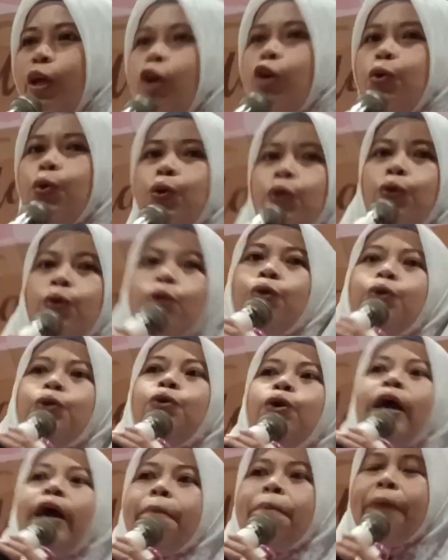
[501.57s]
guru-guru
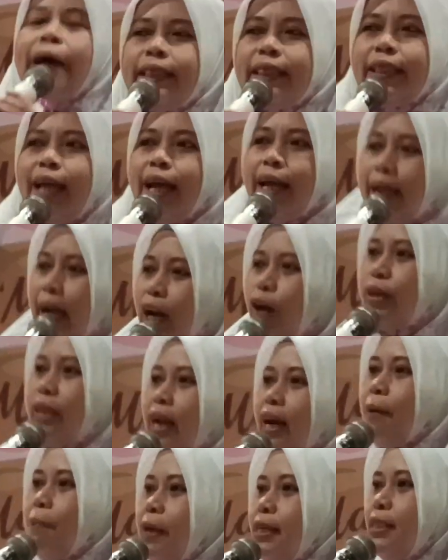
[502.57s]
hebat. Kalau
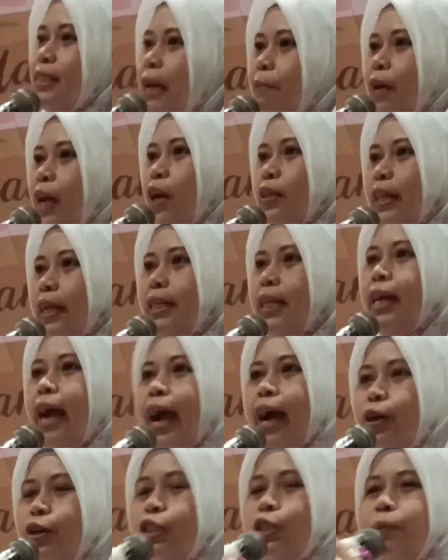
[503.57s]
dalam Islam, kalau tadi Kak
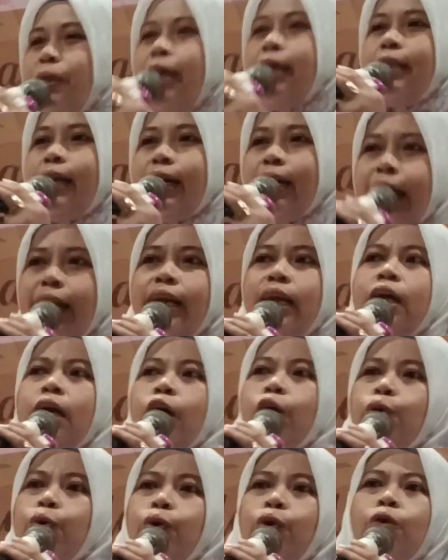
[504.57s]
Agus menyatakan
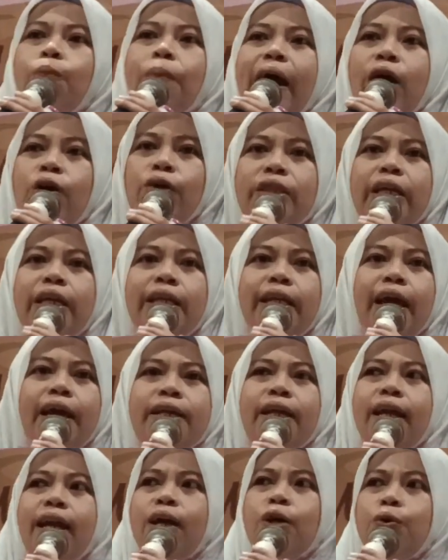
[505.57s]
guru PAUD ini
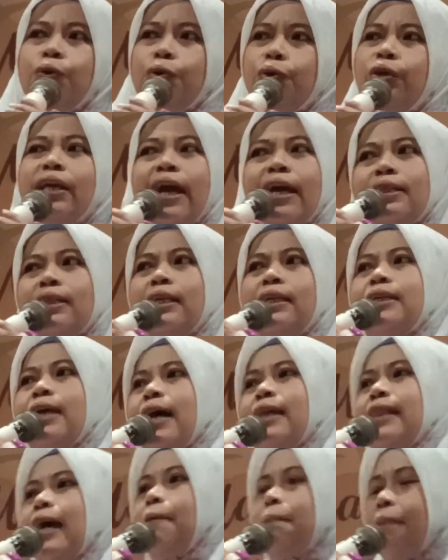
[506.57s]
adalah guru yang
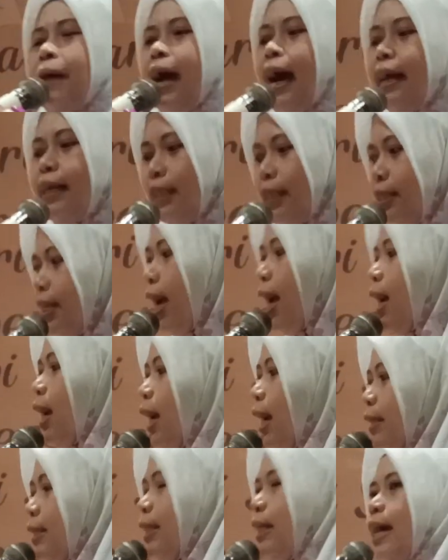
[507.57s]
tidak tampak. Artinya
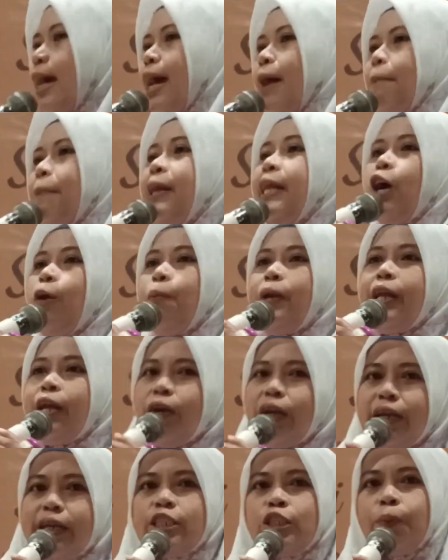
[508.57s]
dia
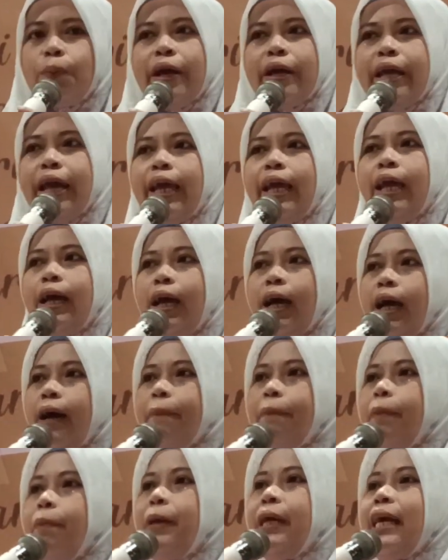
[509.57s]
beliau-beliau ini sebagai
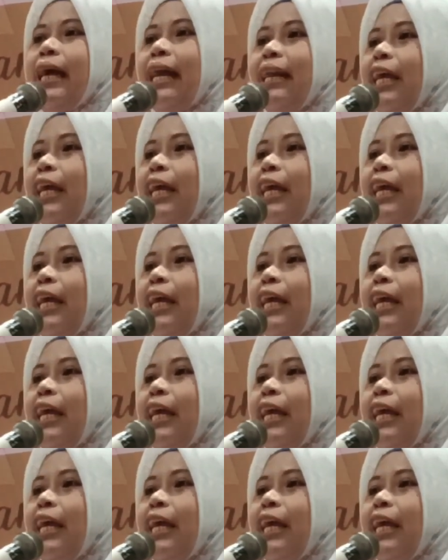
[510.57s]
memberikan